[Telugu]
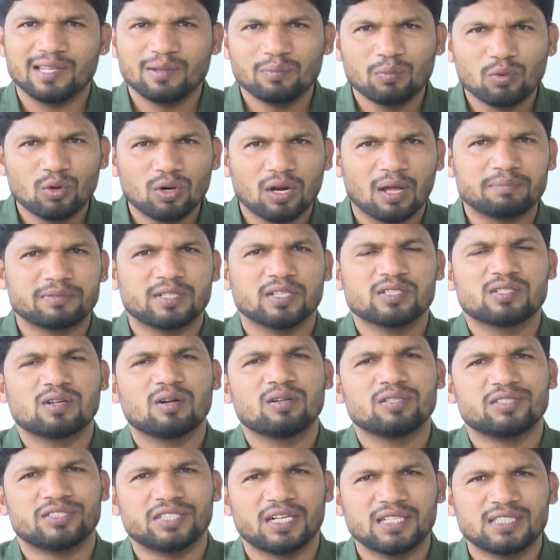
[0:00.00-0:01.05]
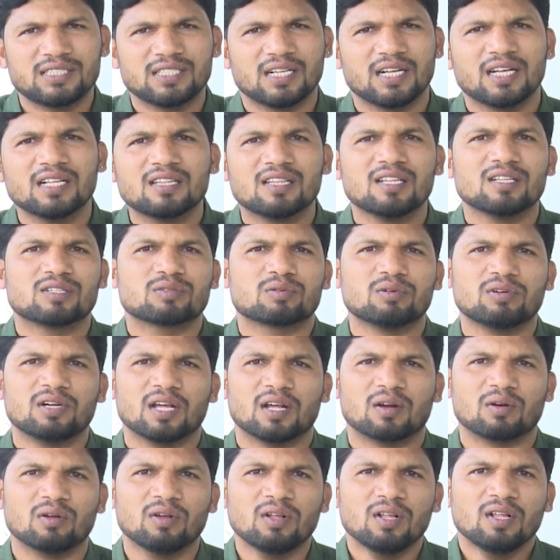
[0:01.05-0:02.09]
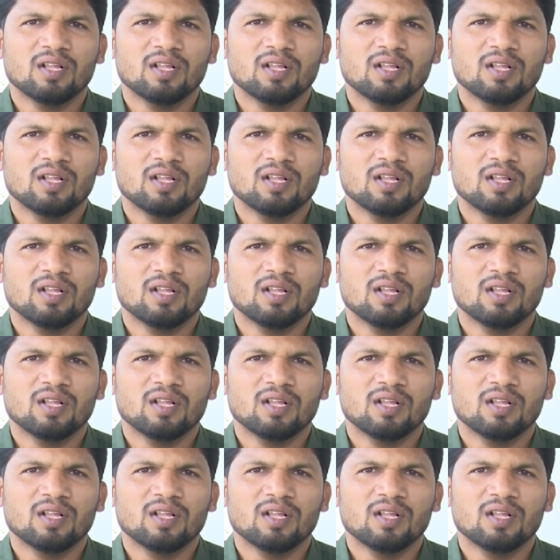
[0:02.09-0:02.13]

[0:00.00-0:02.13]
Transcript: ఈ మూడు ఆప్షన్స్లో జడ్జి ఏది తీసుకుంటారు